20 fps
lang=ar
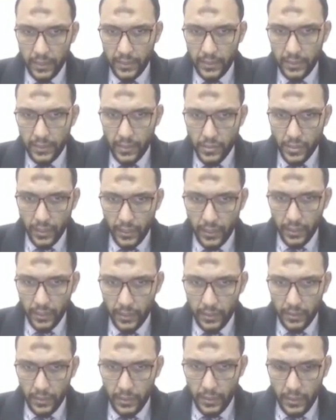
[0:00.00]
كتير جدا
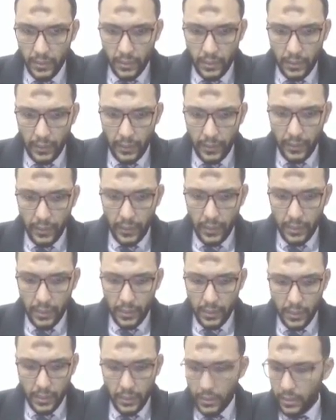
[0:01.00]
شرحها
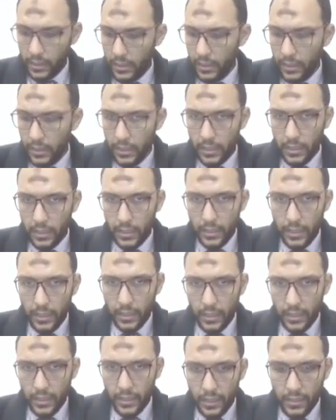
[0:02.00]
لكن آه،
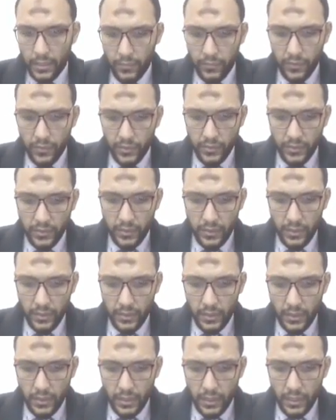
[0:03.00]
اللينك
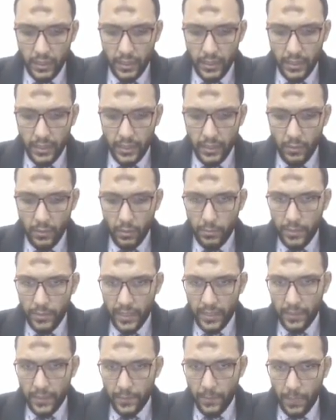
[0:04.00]
فاضي اللينك دوت
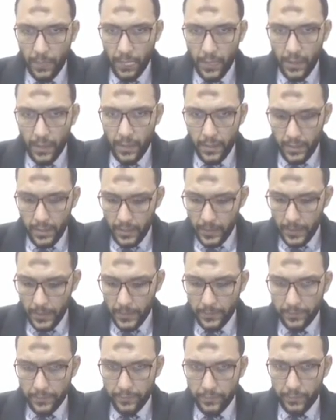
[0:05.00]
بقى
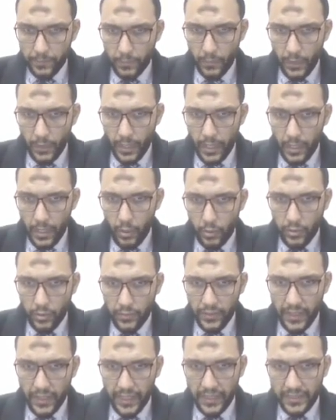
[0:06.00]
آه،
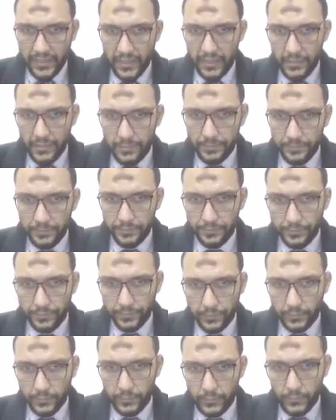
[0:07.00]
احط فيه حاجتين
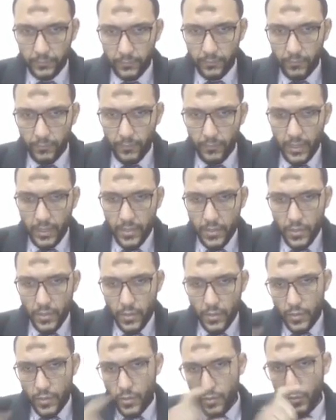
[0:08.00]

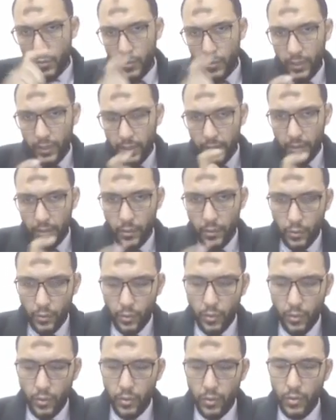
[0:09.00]
الصوره
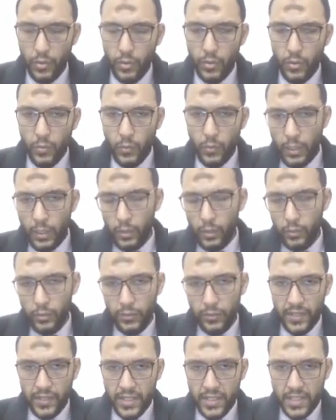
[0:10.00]
اللوجو
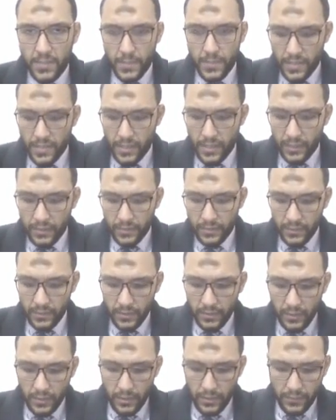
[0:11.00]
واحط فيه اسم
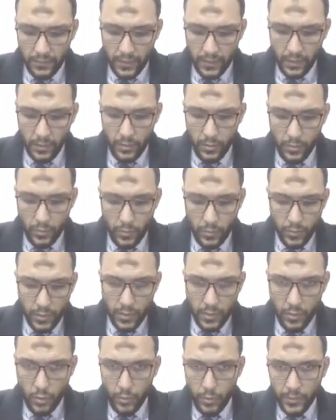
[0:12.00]
السايت فهقول
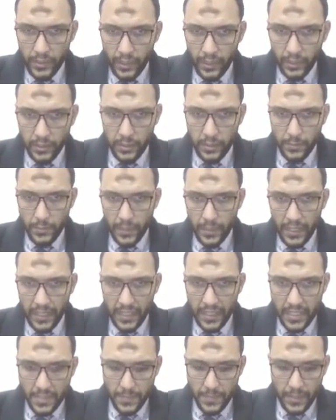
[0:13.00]
له اللوجو بيتحط
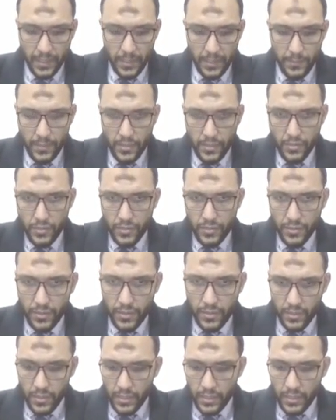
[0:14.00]
بحاجه اسمها ايمج